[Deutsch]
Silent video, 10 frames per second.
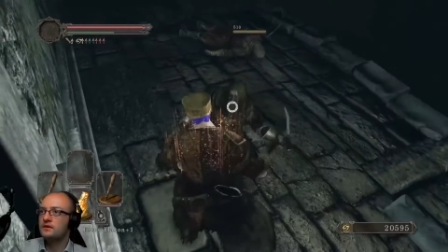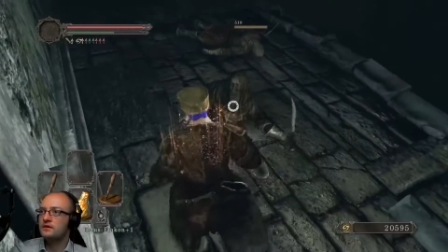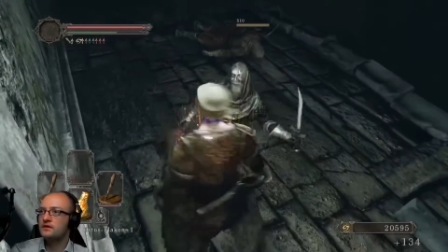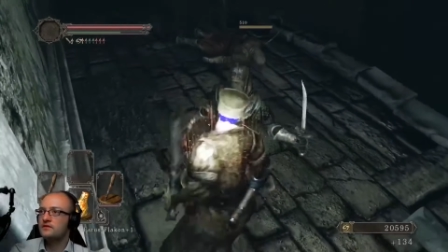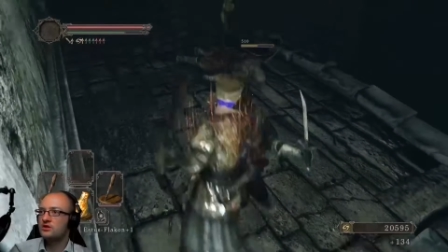
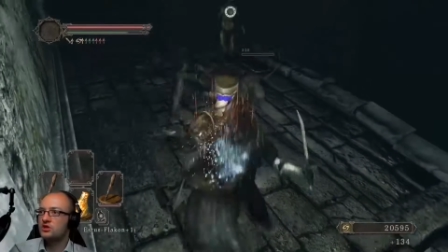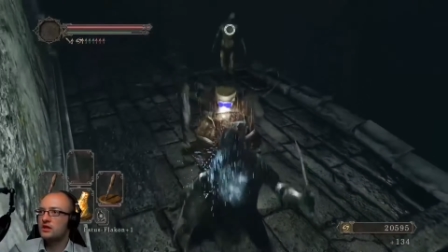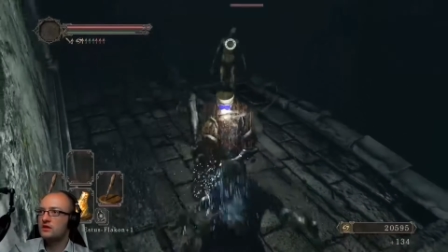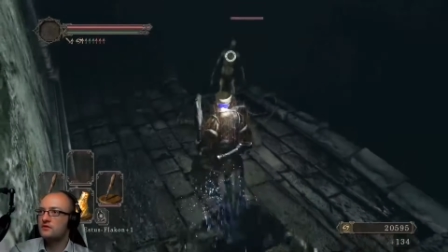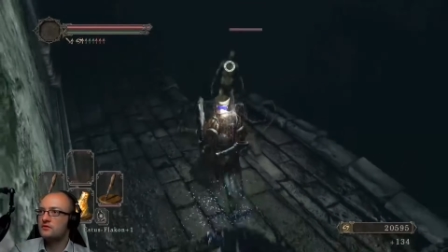Ich war
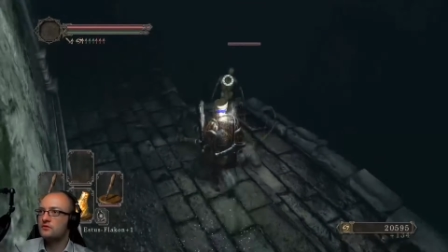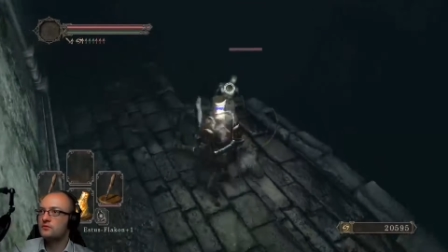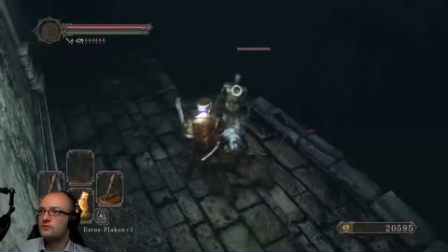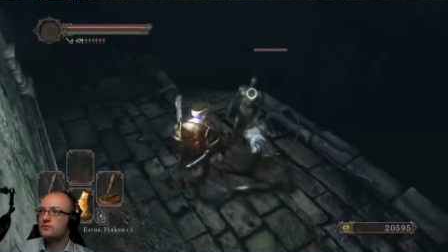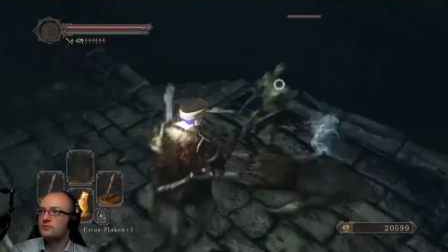schneller als
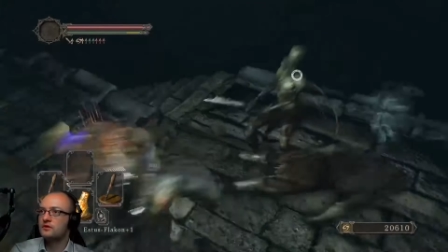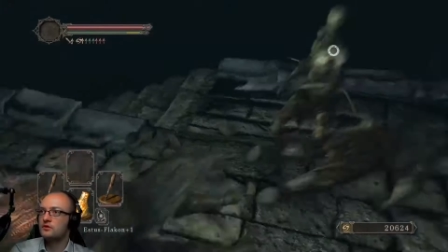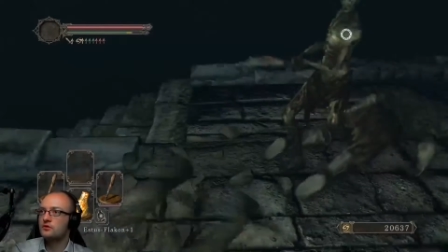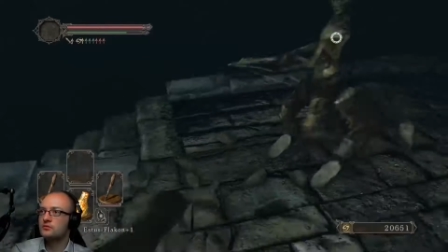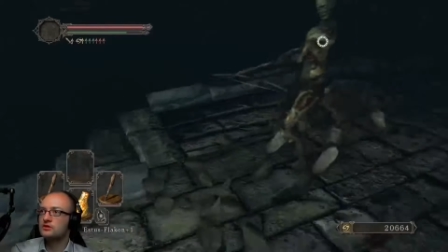du. Mit
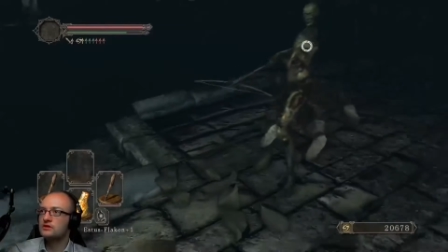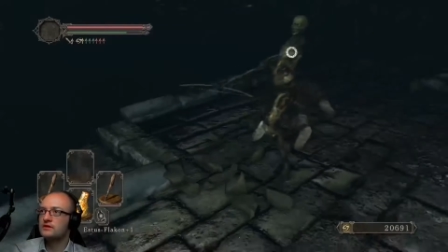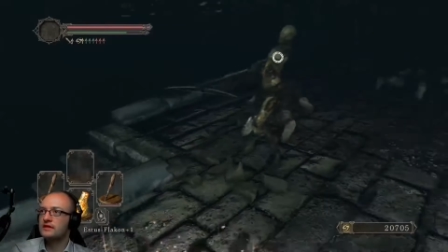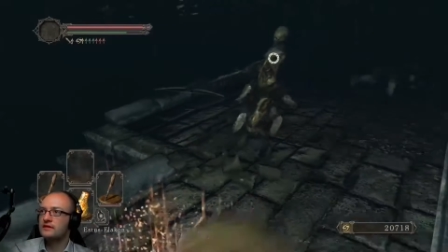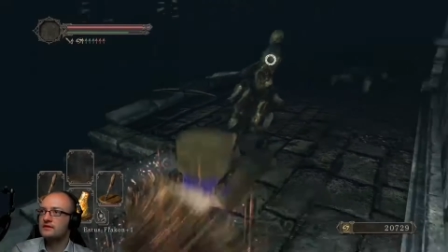deiner komischen
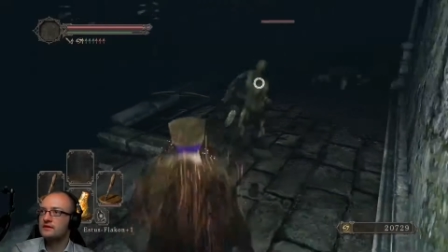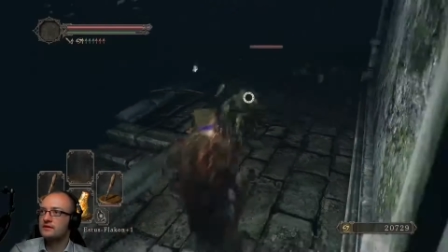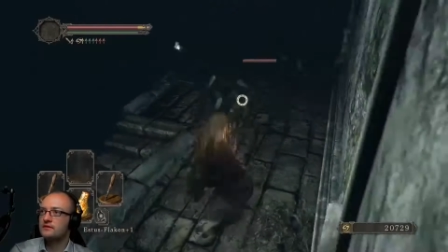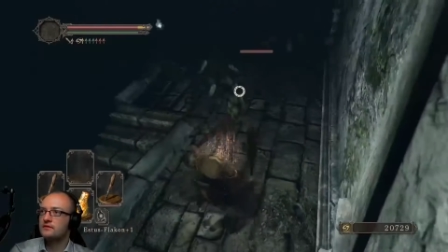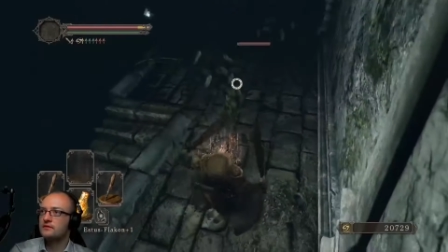
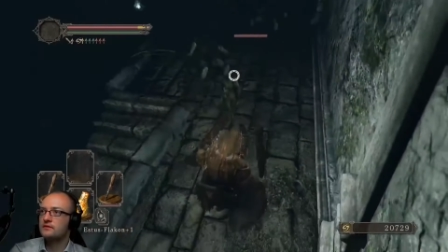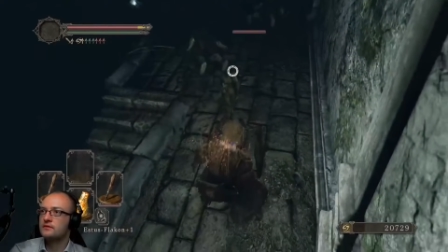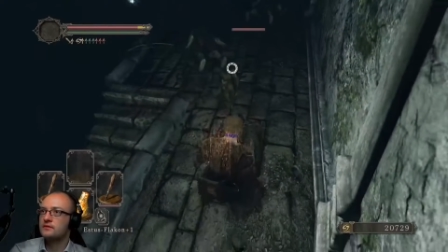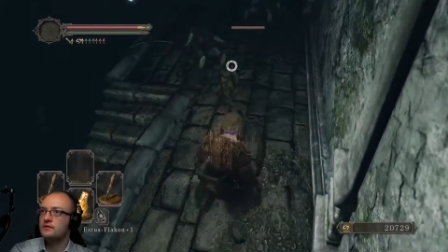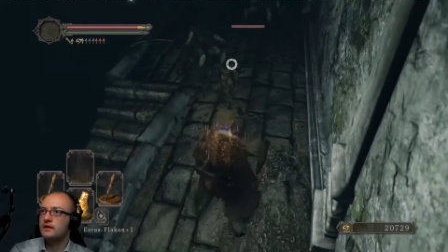Drehattacke.
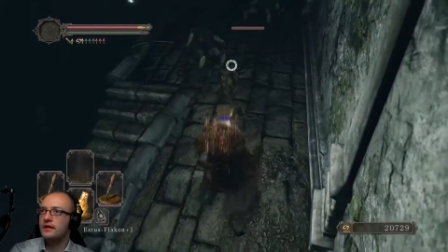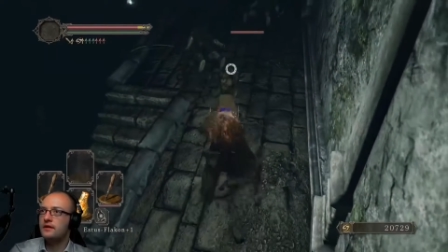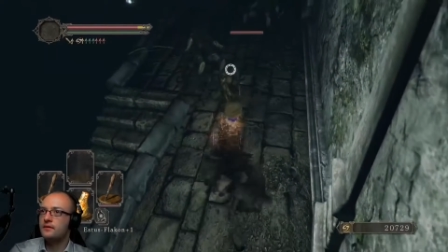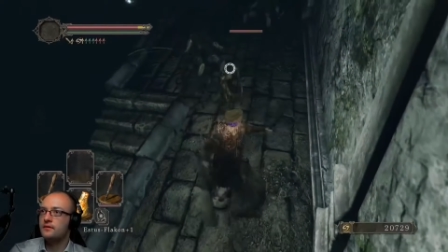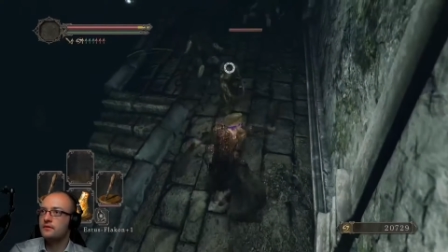
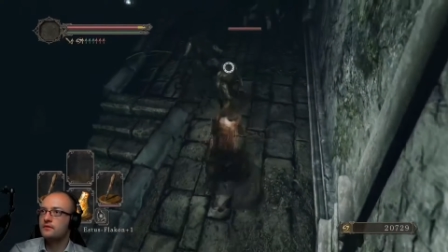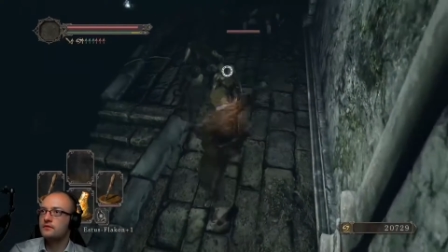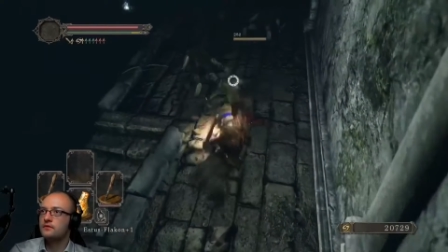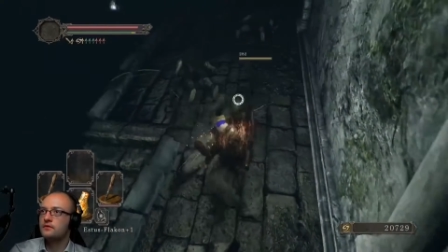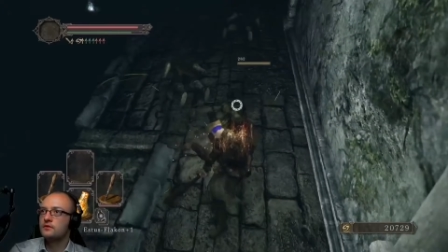Ey!
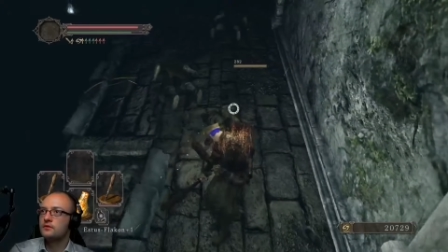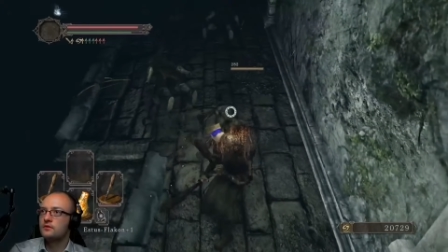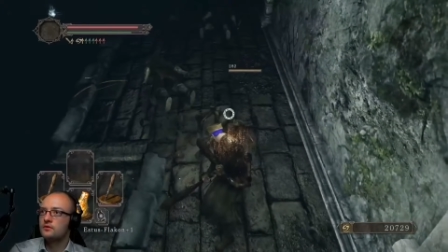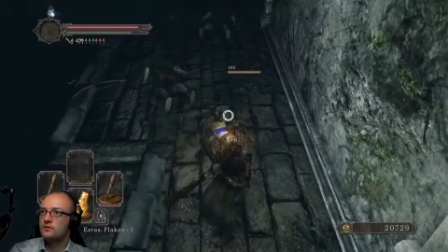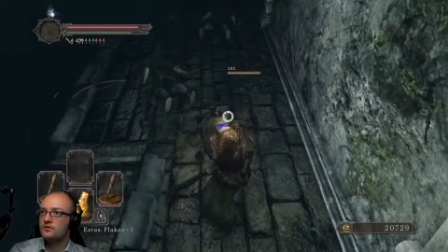
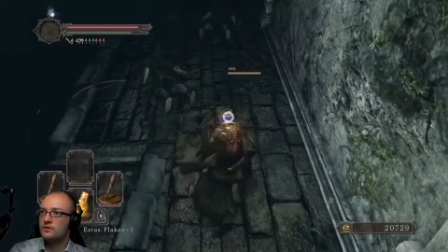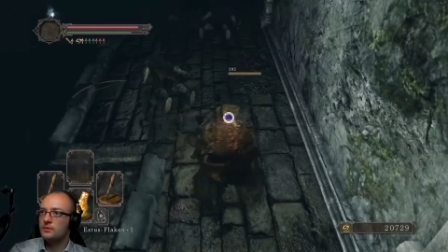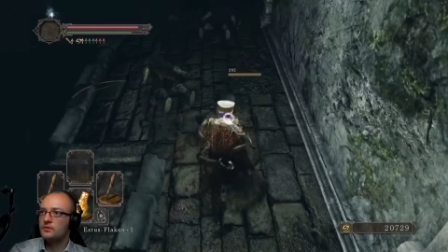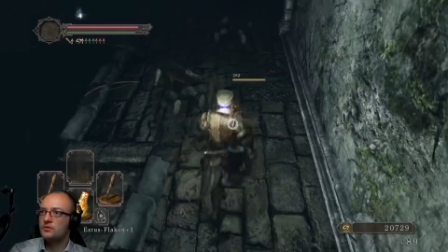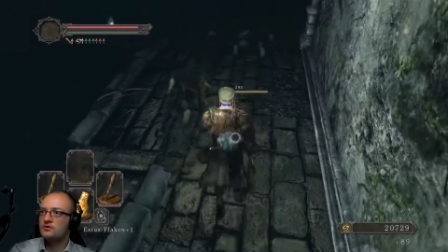Du hast nur ein
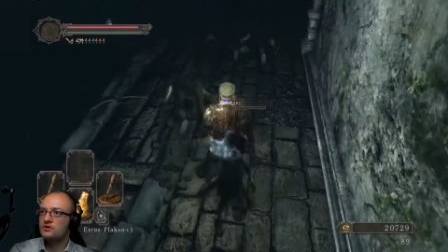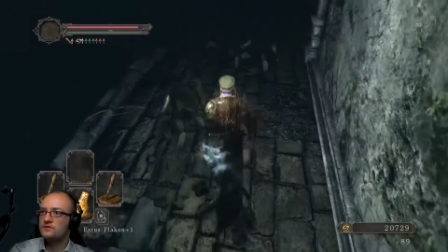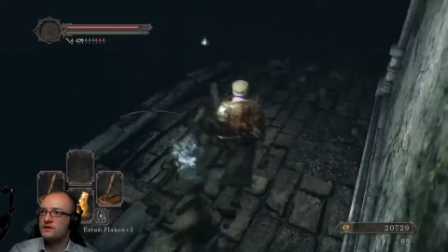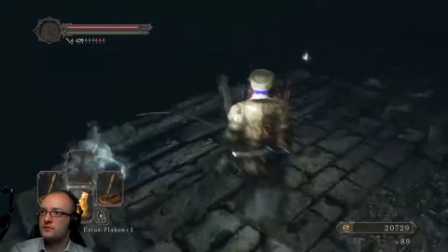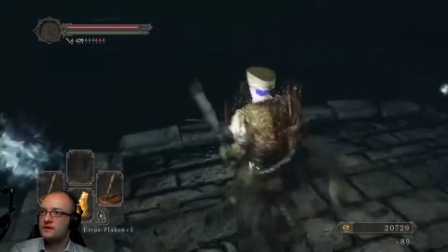abgebrochenes
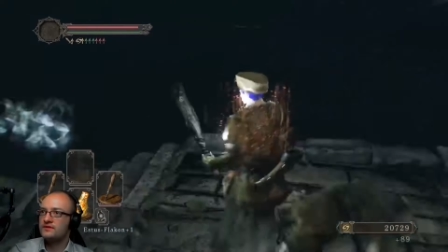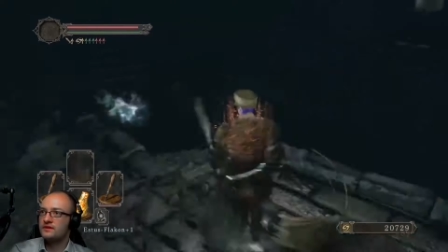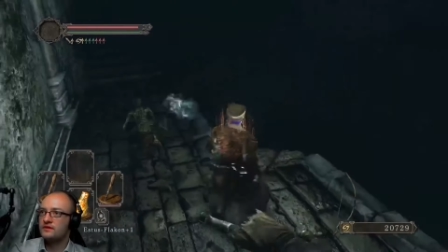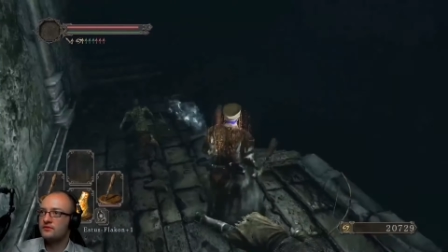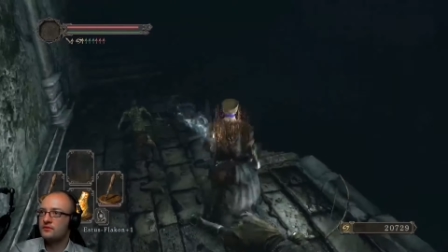Schwert. Du kannst
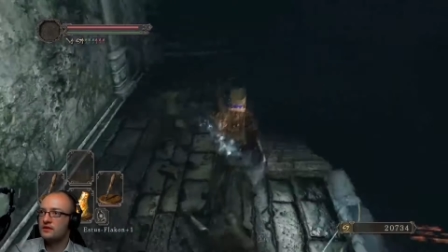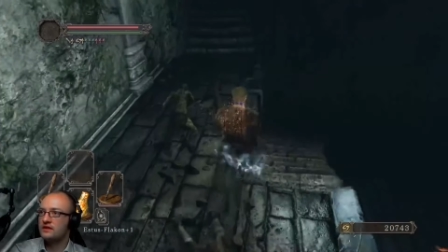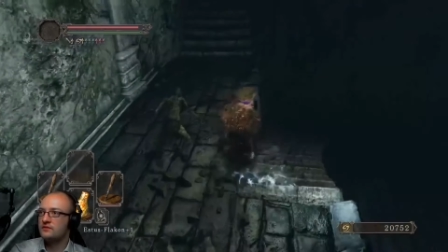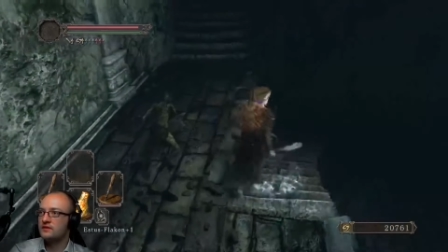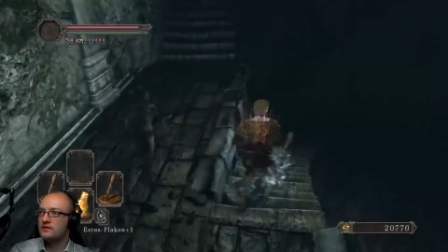gar nicht so eine
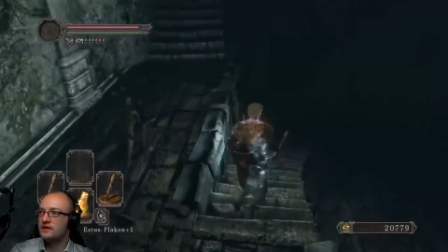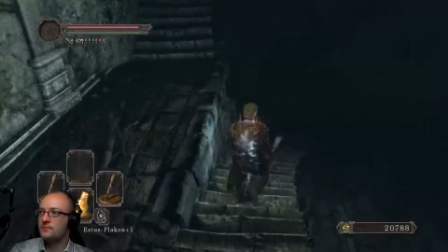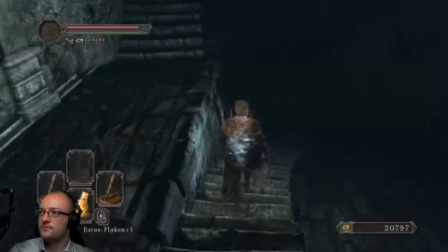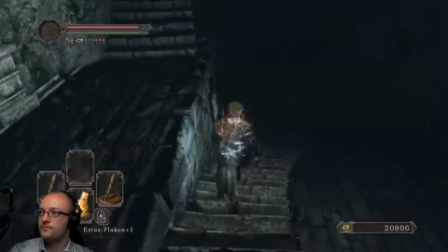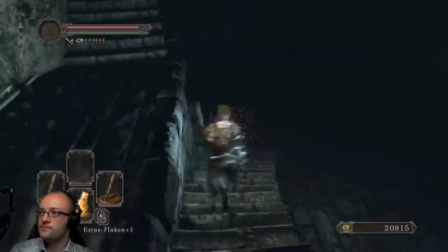Reichweite haben.